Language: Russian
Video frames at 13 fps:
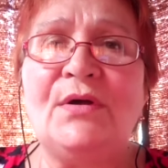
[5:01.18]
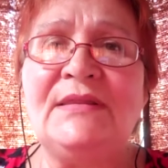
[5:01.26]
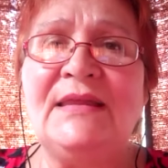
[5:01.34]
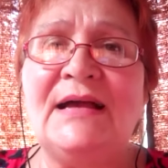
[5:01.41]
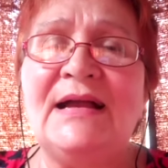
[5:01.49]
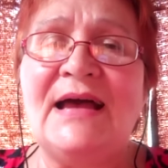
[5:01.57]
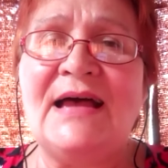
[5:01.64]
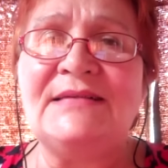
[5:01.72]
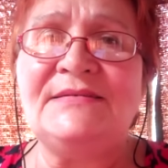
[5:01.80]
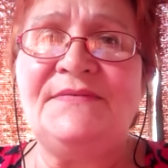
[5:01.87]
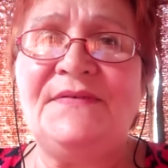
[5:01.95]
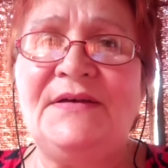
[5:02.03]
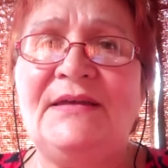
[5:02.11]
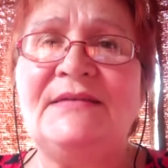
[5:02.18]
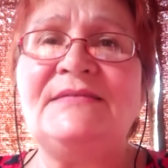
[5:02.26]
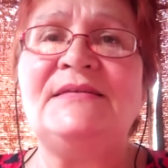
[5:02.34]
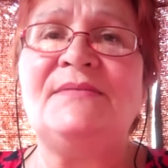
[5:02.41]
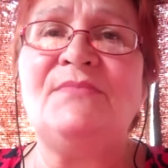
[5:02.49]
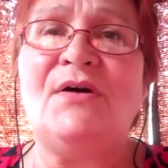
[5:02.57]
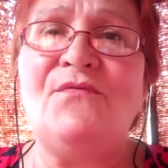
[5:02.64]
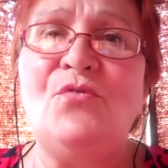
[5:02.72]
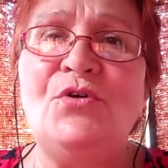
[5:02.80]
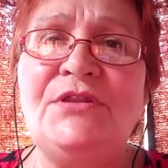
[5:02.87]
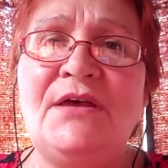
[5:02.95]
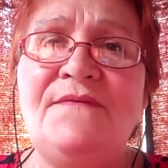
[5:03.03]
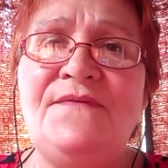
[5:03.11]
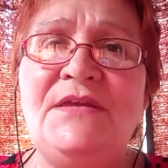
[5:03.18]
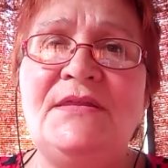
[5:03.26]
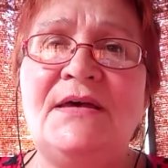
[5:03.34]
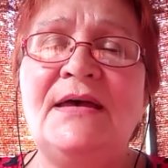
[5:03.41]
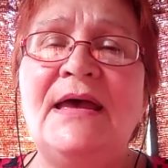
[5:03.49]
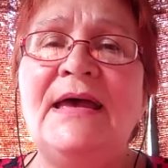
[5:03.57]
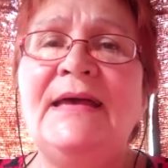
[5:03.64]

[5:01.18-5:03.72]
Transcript: наказывая самого Давида,